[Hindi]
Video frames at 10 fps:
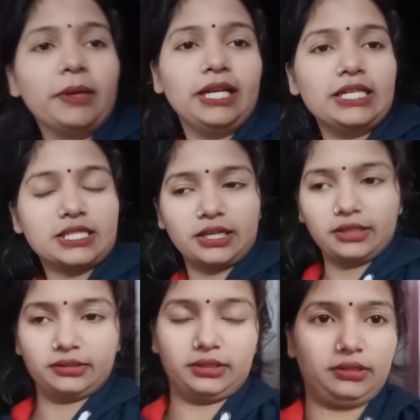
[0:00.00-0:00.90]
पहले इसके
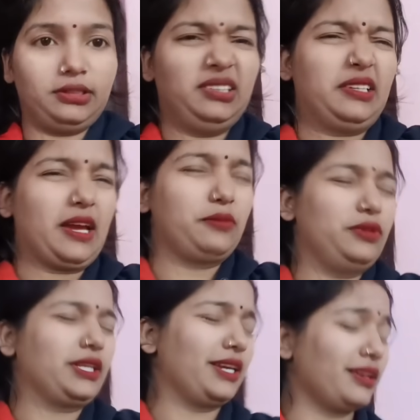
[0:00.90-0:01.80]
क्या
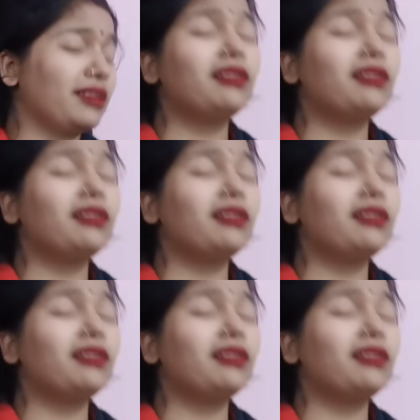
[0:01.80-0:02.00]
बोलते हैं